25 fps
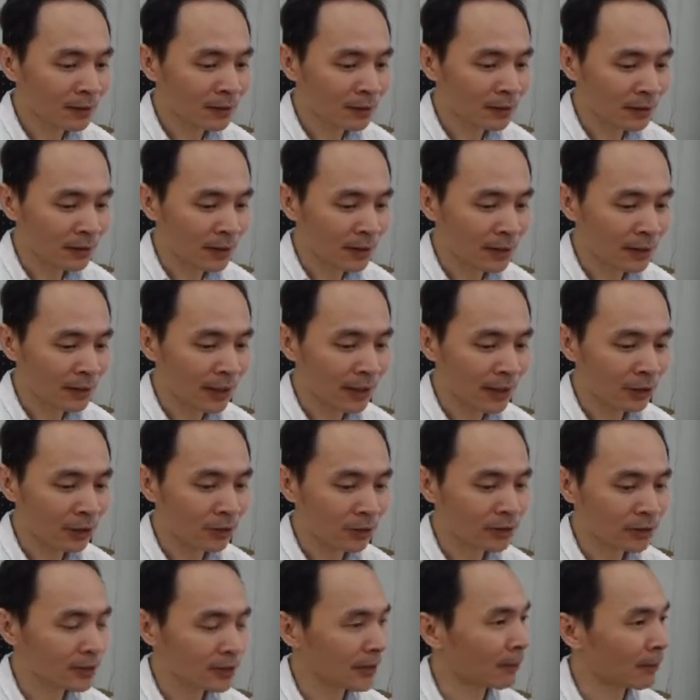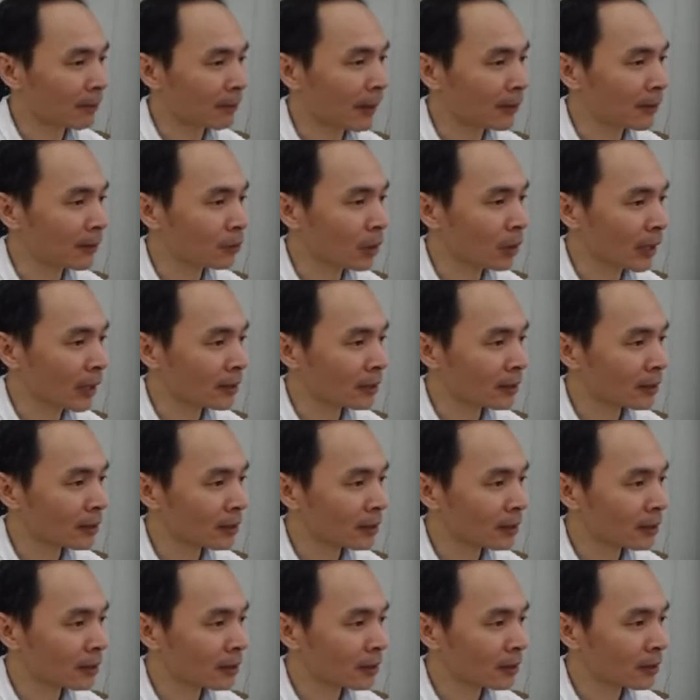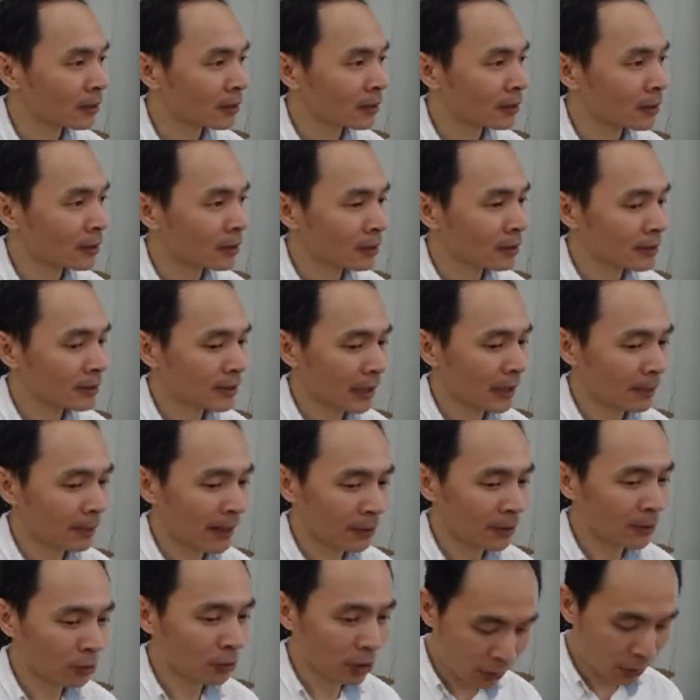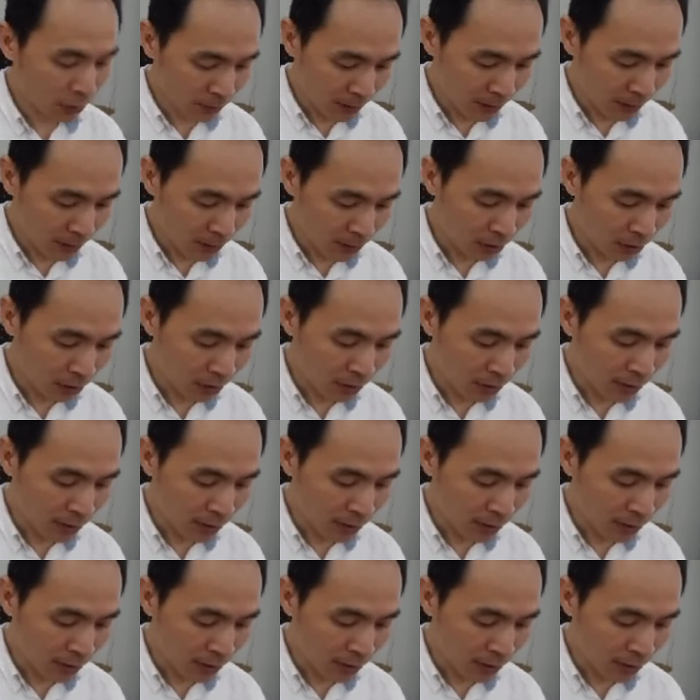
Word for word: 你可以用下半段。下半段就变成说，